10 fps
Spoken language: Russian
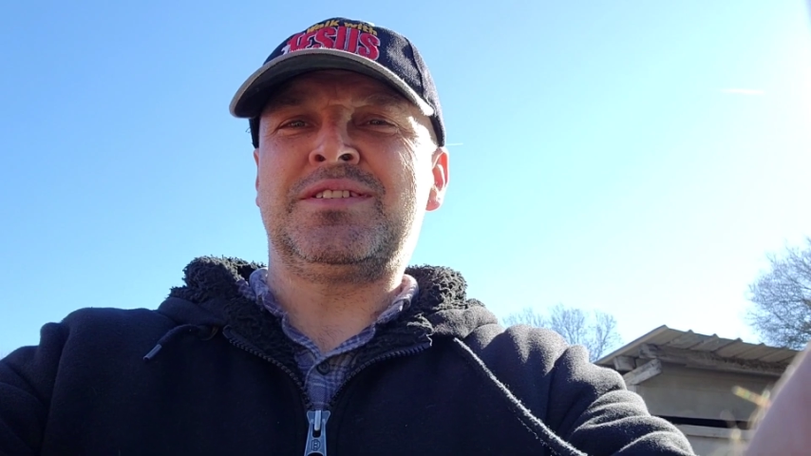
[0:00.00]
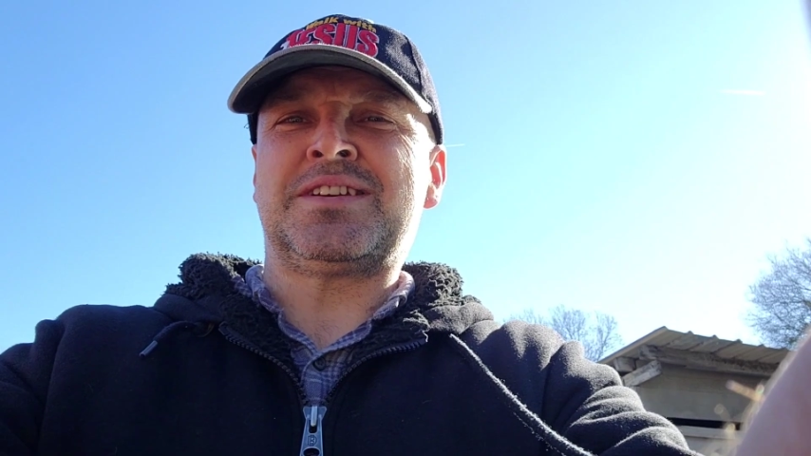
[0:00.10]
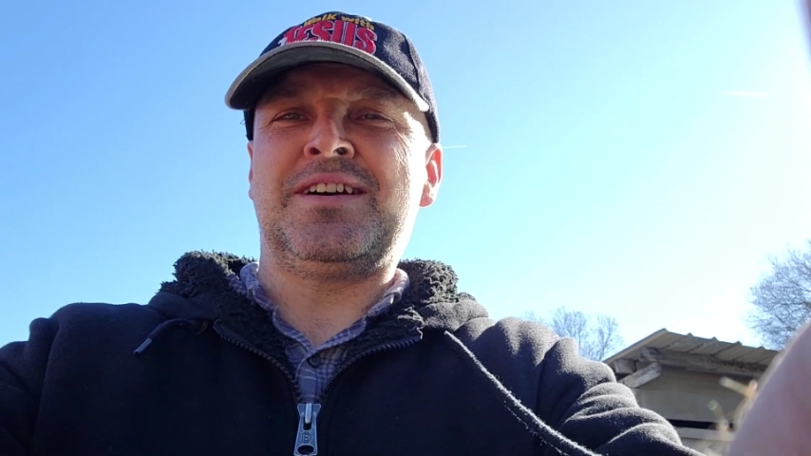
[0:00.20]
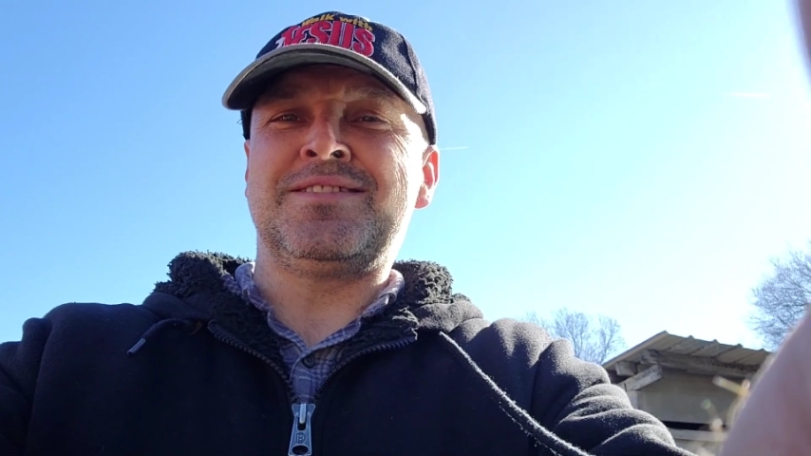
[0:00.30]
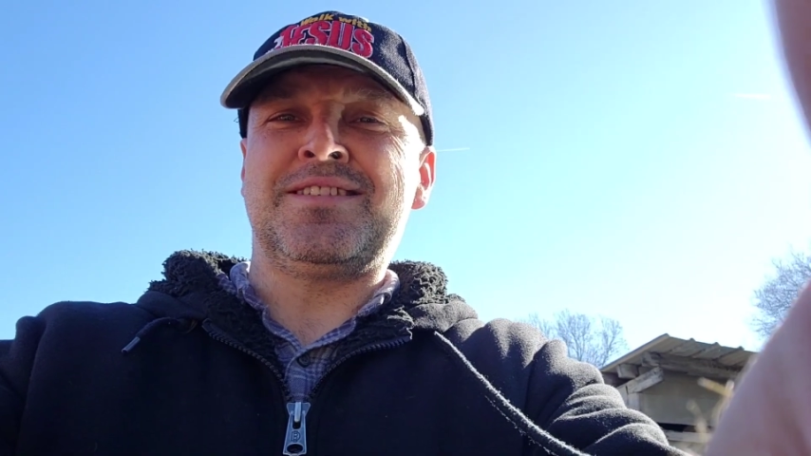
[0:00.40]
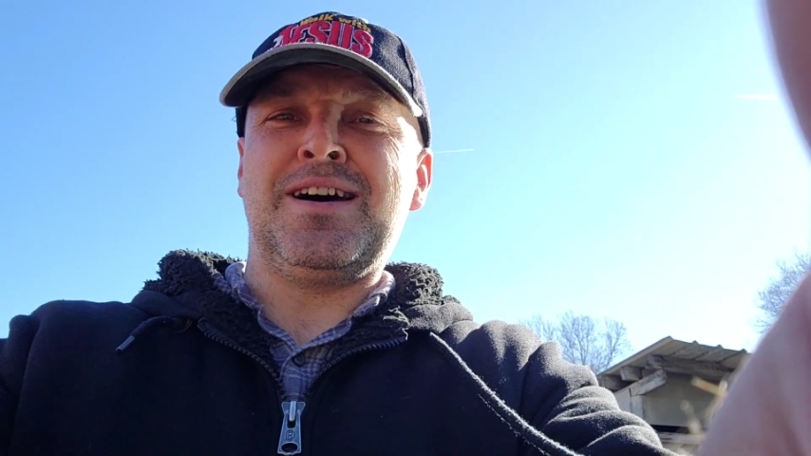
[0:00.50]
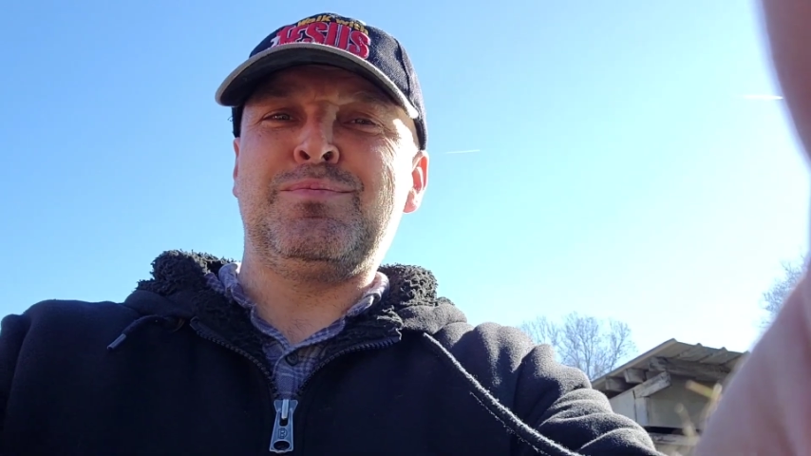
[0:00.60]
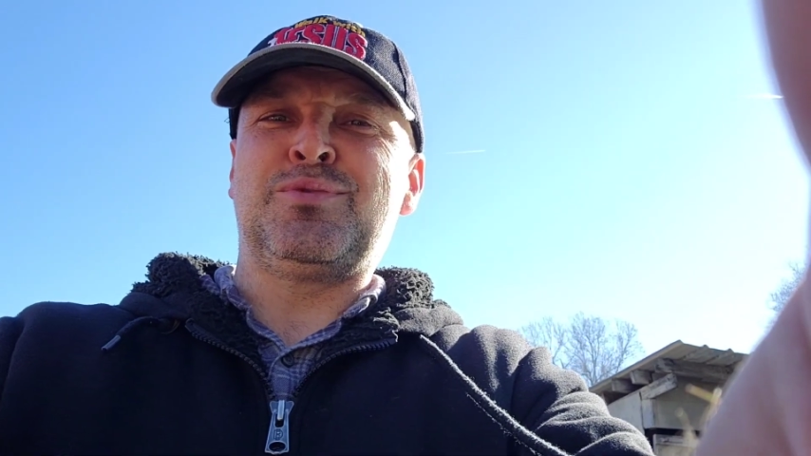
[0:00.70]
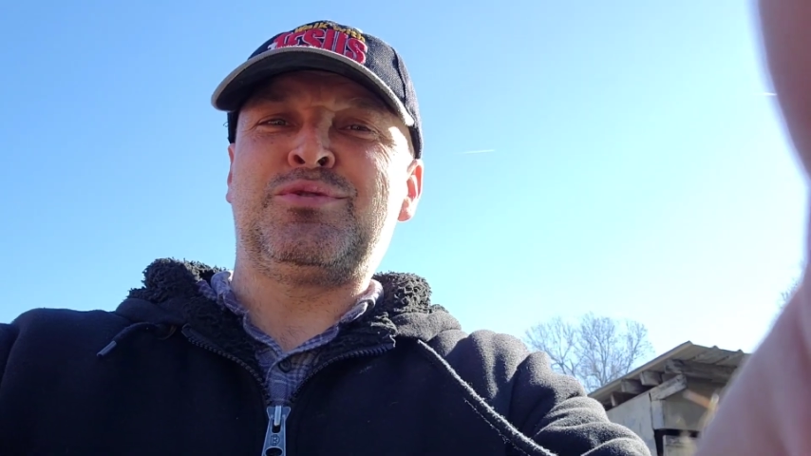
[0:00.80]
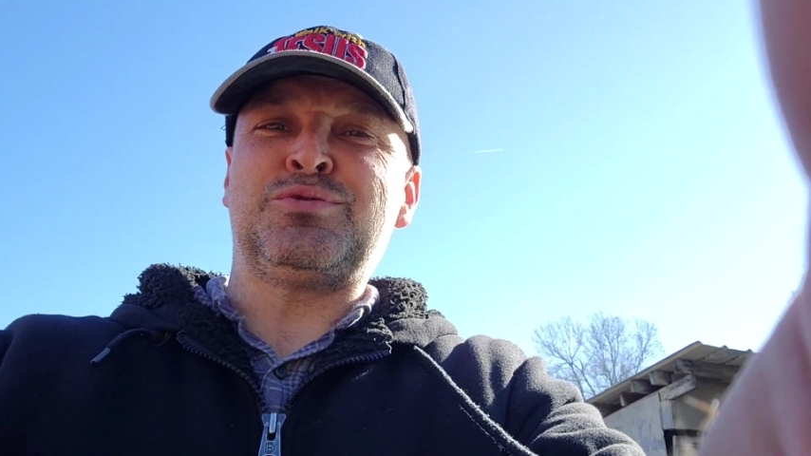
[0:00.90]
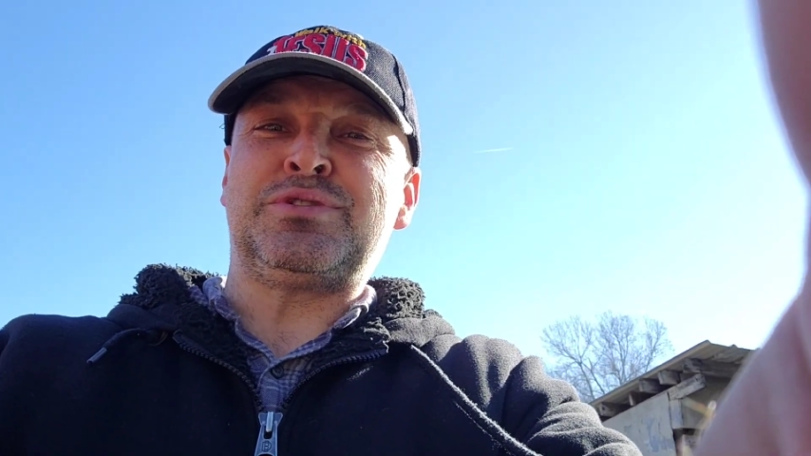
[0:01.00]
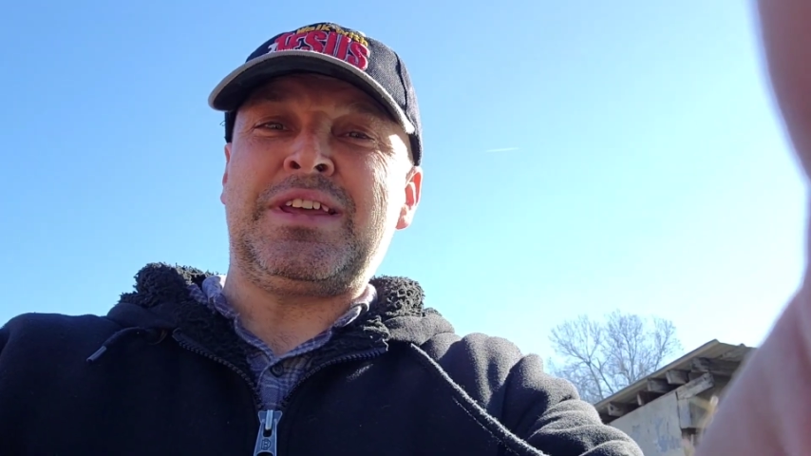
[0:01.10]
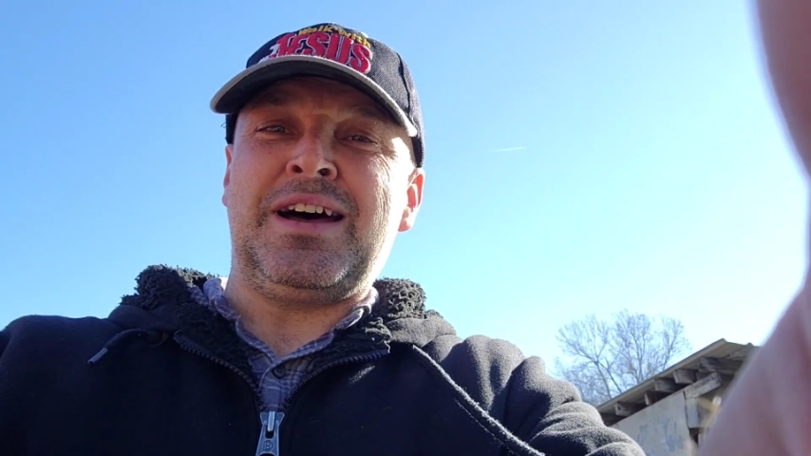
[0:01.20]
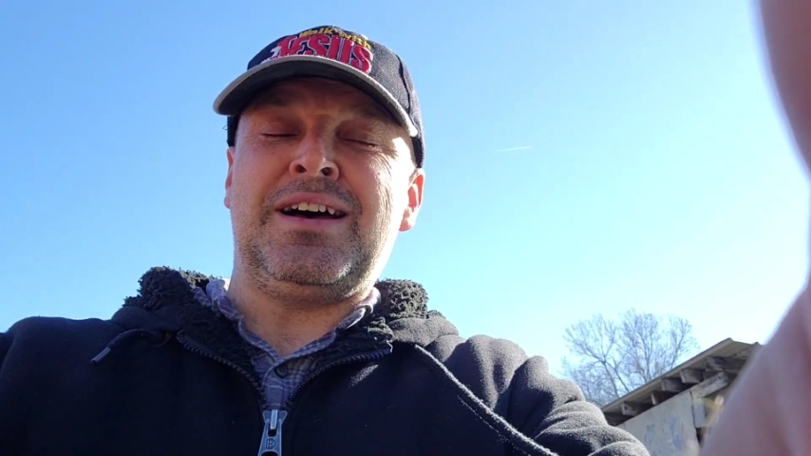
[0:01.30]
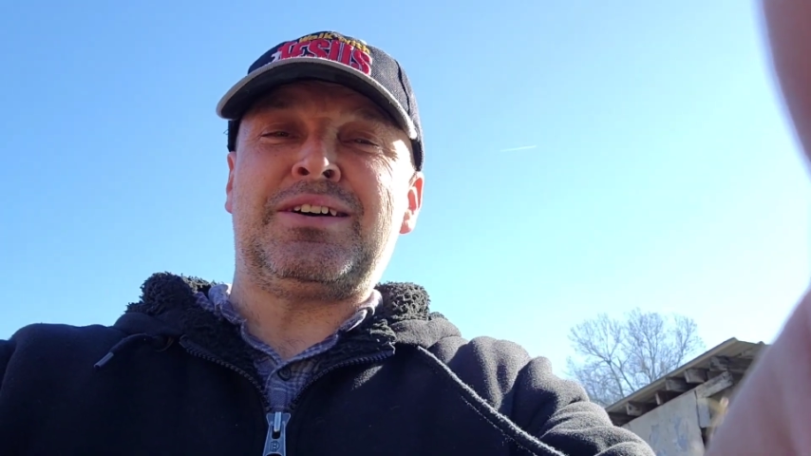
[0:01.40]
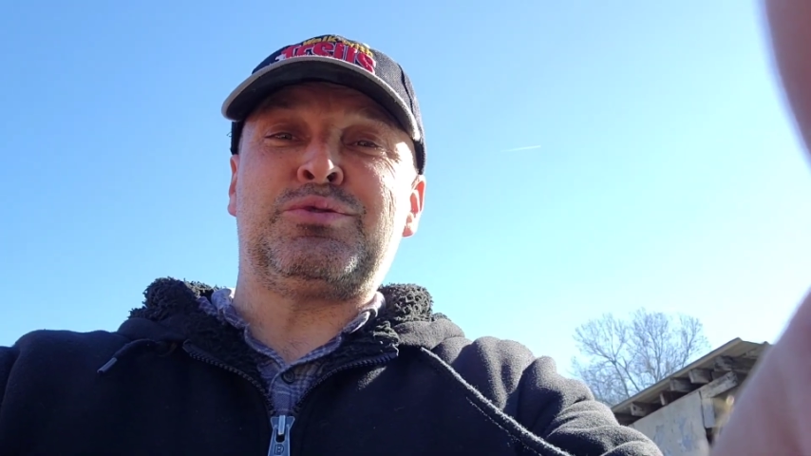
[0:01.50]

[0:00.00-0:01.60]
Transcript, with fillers: искать там, куда,